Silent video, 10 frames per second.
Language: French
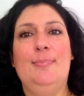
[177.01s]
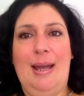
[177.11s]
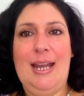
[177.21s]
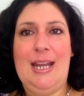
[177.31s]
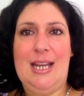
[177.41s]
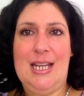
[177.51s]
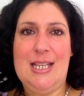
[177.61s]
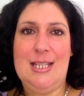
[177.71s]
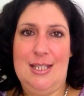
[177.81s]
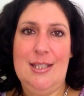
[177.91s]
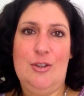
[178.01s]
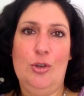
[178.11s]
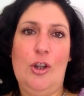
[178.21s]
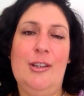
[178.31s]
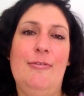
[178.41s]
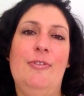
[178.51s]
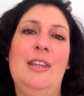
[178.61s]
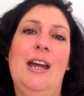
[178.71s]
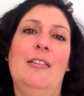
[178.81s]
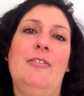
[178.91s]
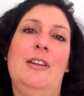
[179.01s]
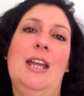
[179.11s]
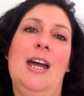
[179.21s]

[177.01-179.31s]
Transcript: ben, c'est tout un défi d'arriver